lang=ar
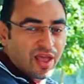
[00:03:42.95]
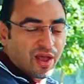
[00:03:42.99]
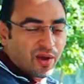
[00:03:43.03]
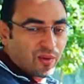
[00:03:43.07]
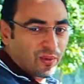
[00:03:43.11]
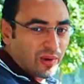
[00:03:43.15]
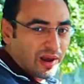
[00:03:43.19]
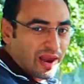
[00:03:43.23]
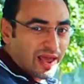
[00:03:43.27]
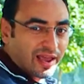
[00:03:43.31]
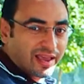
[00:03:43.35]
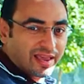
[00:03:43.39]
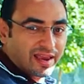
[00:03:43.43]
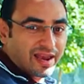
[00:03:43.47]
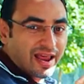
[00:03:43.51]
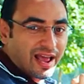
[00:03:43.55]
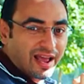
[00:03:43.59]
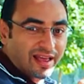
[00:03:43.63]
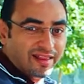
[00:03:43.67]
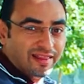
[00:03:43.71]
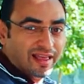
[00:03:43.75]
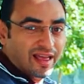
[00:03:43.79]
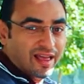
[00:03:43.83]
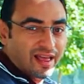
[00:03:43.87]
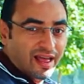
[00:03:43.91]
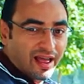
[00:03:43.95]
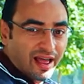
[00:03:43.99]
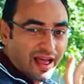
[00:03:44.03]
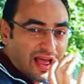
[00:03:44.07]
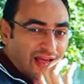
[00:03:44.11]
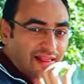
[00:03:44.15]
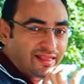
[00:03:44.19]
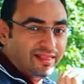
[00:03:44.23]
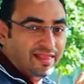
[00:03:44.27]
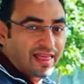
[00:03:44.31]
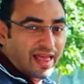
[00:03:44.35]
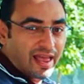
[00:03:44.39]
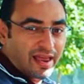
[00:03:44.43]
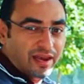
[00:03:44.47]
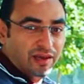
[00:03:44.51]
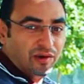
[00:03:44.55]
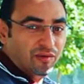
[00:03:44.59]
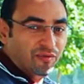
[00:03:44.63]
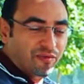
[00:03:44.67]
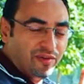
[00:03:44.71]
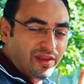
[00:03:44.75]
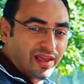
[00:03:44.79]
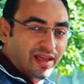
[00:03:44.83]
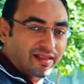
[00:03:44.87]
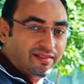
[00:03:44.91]
ولكن هذا ادى انه
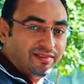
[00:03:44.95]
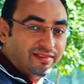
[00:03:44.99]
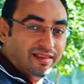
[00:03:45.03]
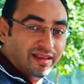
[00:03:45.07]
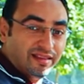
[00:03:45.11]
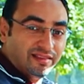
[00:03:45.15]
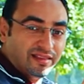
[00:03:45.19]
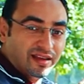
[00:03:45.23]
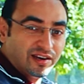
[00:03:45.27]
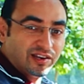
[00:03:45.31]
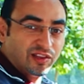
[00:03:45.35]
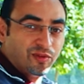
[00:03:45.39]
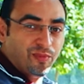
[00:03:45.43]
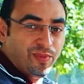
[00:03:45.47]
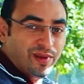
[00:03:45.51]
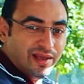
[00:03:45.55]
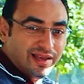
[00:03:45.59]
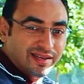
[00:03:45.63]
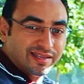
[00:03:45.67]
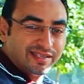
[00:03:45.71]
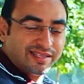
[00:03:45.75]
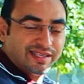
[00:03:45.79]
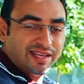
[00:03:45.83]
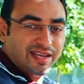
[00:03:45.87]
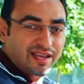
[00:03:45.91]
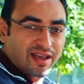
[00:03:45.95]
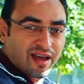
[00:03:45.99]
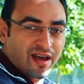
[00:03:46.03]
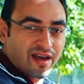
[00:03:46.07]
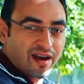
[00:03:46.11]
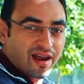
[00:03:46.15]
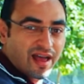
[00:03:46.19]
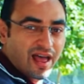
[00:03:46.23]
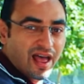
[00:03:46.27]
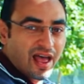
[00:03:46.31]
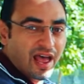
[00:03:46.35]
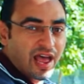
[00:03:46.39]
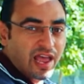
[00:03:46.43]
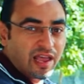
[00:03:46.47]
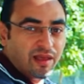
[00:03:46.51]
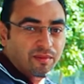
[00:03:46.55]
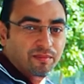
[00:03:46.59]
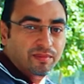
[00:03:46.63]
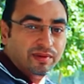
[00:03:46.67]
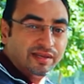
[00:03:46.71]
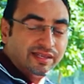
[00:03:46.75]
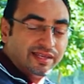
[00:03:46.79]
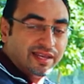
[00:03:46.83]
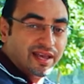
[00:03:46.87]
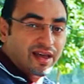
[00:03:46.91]
فيها تقدر تبيع السياره هاي
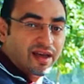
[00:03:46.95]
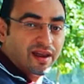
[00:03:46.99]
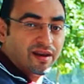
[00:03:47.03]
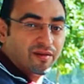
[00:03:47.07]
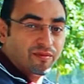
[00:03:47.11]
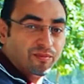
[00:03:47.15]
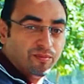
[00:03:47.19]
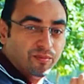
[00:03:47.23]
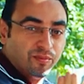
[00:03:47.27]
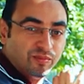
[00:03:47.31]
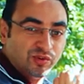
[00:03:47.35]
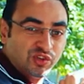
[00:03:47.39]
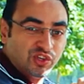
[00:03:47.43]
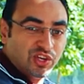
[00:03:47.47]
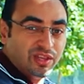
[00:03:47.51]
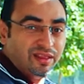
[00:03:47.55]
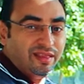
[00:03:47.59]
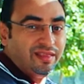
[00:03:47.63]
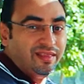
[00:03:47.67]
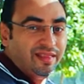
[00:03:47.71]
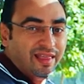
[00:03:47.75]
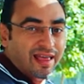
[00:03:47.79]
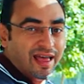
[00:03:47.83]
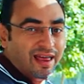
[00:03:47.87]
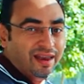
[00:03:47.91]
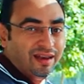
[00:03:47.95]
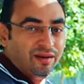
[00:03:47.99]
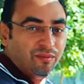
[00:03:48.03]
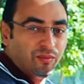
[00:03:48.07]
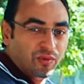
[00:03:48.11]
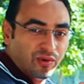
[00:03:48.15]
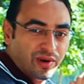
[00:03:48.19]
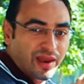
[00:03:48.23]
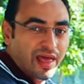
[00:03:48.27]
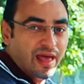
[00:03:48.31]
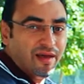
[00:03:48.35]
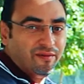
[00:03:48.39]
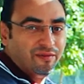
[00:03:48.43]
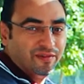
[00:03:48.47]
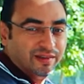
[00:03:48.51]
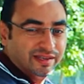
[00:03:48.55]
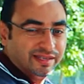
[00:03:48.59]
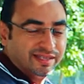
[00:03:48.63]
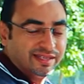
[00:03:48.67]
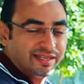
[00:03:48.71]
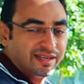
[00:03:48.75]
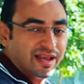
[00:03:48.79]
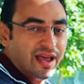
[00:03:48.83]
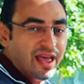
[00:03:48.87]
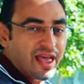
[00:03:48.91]
بسعر جدا
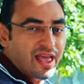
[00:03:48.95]
منافس